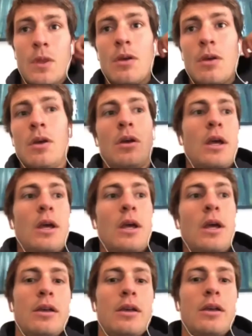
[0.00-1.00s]

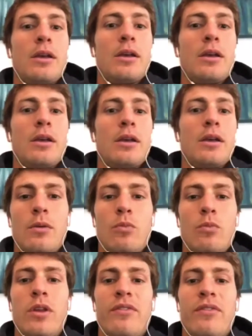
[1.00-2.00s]
es, es, muy,
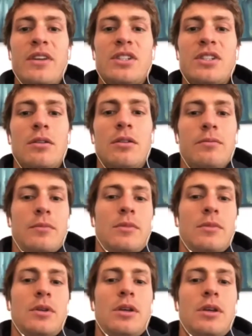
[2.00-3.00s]
muy difícil
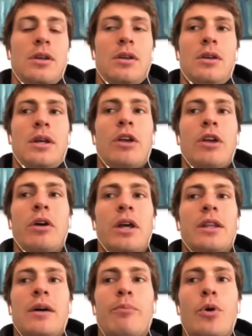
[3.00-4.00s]
y creo que
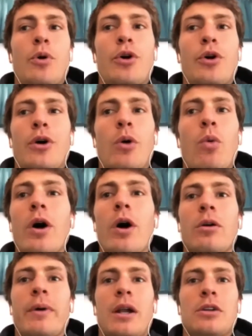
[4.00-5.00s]
tampoco es bueno
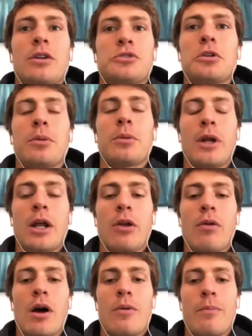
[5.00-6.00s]
para nosotros ponernos
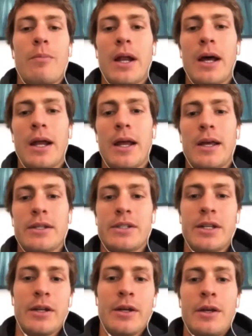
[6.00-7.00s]
a comparar, a decir,
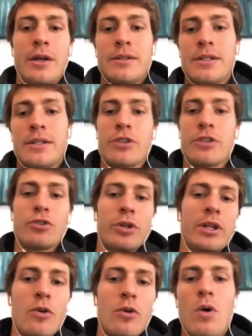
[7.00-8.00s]
sí, ellos están
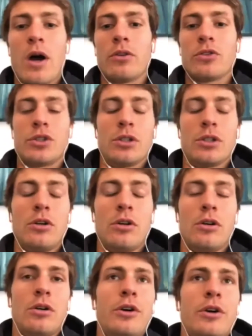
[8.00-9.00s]
jugando, si
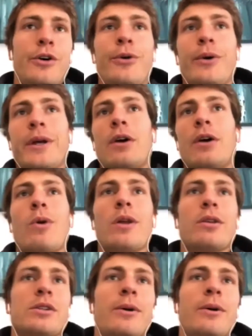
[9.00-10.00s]
no pues están jugando
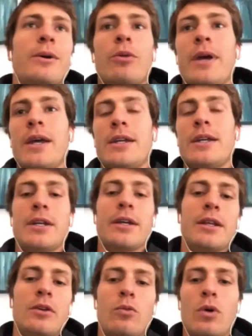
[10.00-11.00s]
hace varios meses,
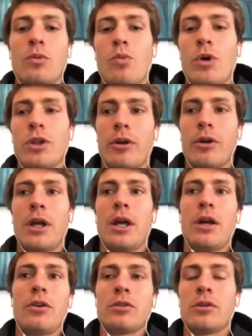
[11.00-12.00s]
están jugando un buen torneo.